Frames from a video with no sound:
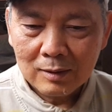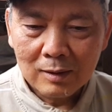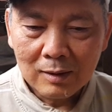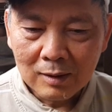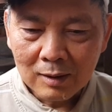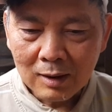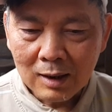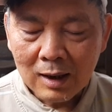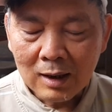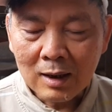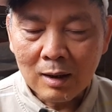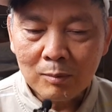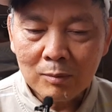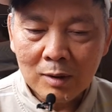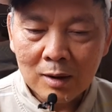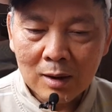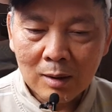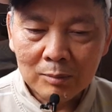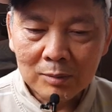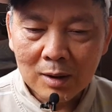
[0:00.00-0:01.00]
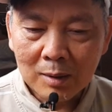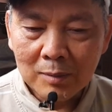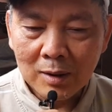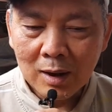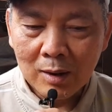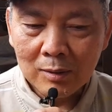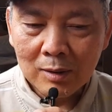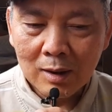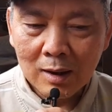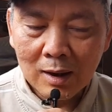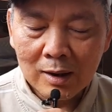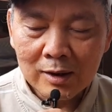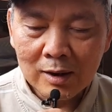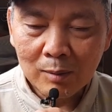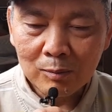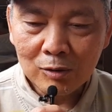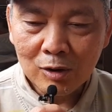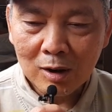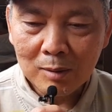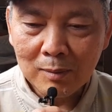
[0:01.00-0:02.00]
nghĩa là không không tìm hiểu với lại
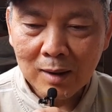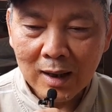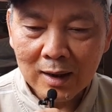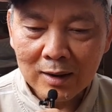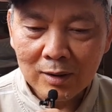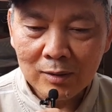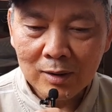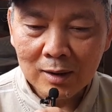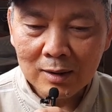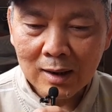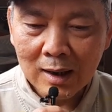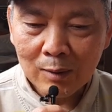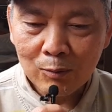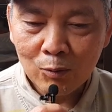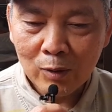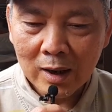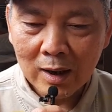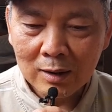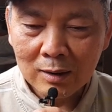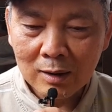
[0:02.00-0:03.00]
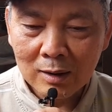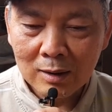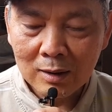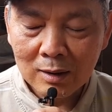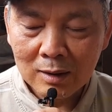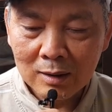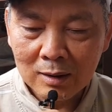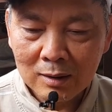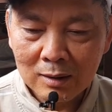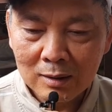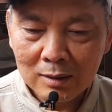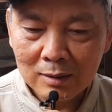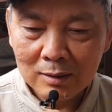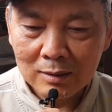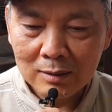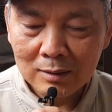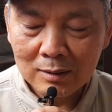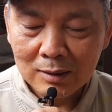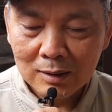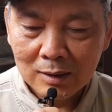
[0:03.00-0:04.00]
sống thoải mái kiểu Việt Nam quen rồi
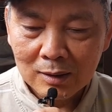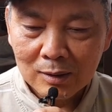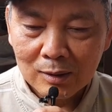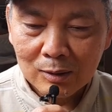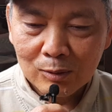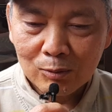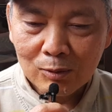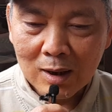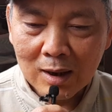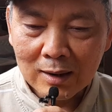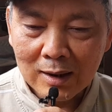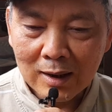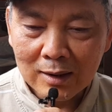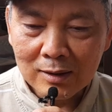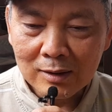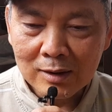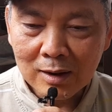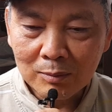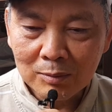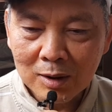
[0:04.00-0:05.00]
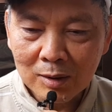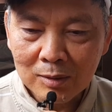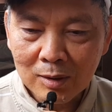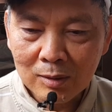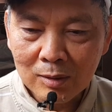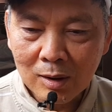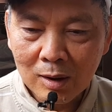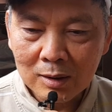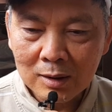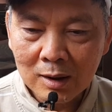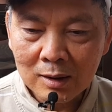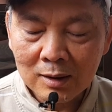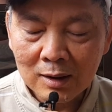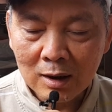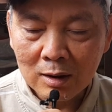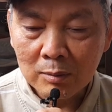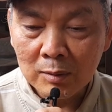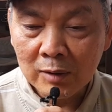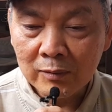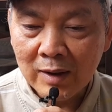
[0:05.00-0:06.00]
uh, qua đây cứ sống theo kiểu đó thì người ta
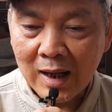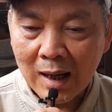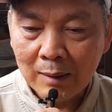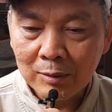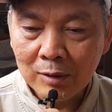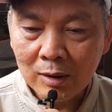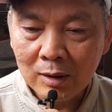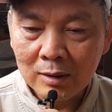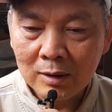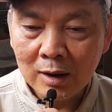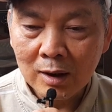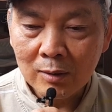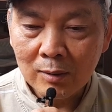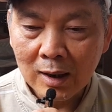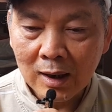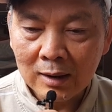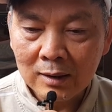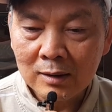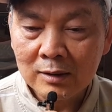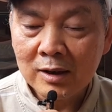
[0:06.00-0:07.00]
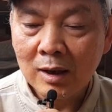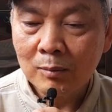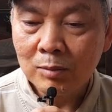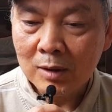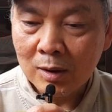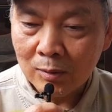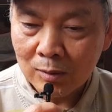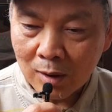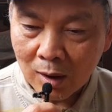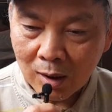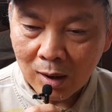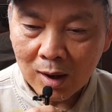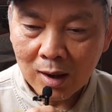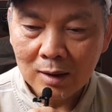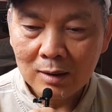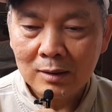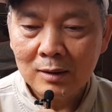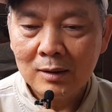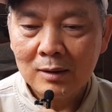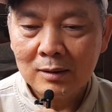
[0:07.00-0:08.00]
có biện pháp thôi nếu anh sống kiểu đó
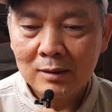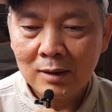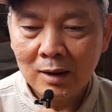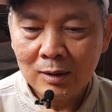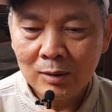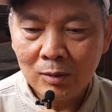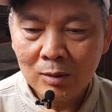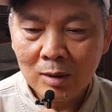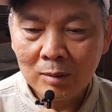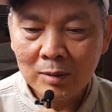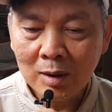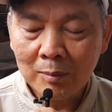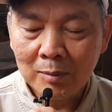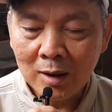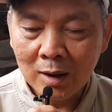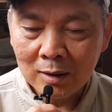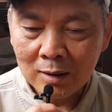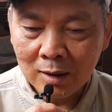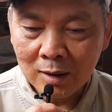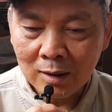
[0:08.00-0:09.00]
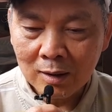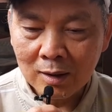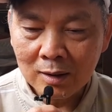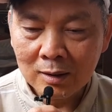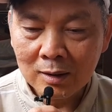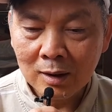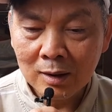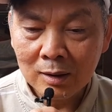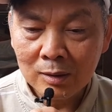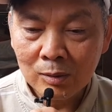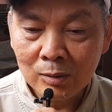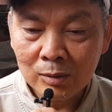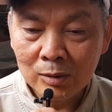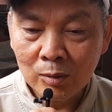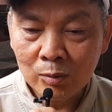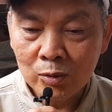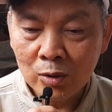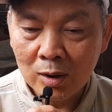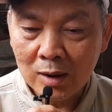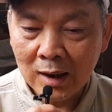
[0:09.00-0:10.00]
thì tôi không chấp nhận nữa thì tôi
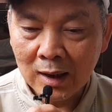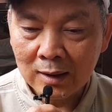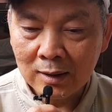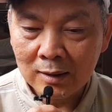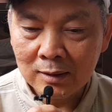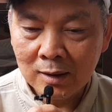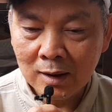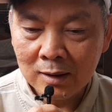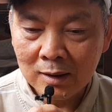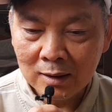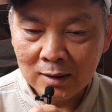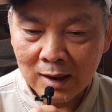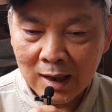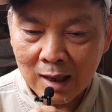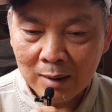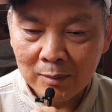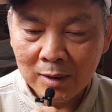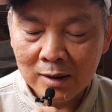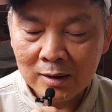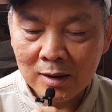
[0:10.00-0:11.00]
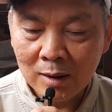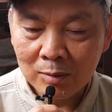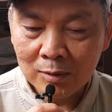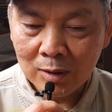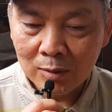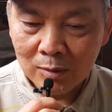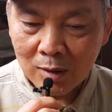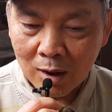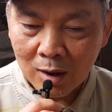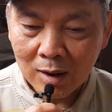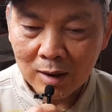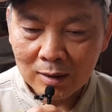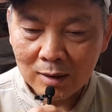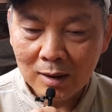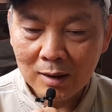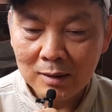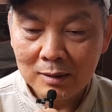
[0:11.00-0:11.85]
trục xuất anh anh về Việt Nam mà anh sống kiểu đó đó